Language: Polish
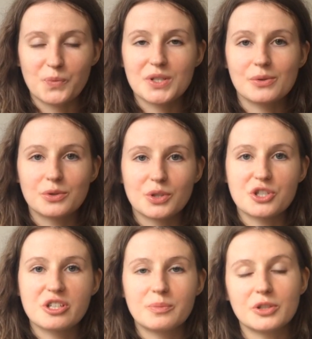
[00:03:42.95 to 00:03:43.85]
Są to
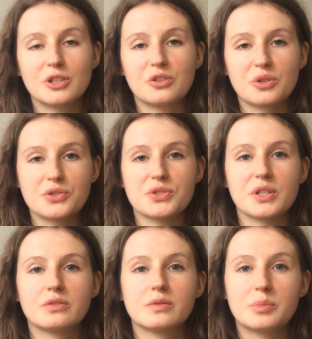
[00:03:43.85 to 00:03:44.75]
te szczepionki, które
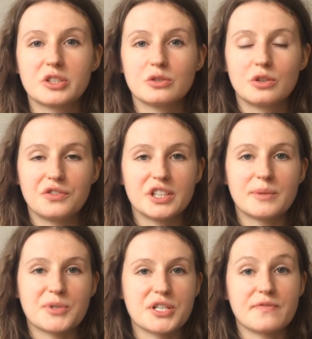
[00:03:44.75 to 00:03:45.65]
zostały
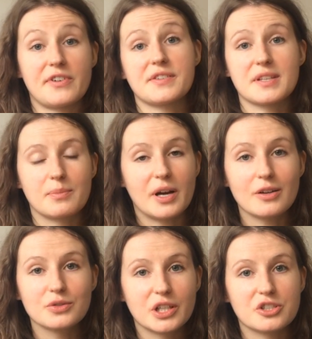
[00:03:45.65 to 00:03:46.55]
wyprodukowane przez Pfizer
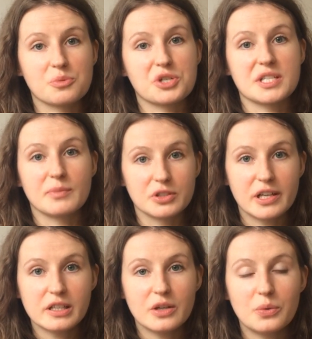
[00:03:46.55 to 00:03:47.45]
BioNTech czy przez
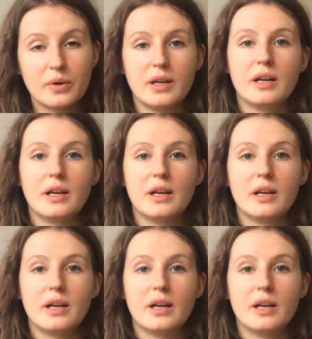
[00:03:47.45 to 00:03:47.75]
Modernę.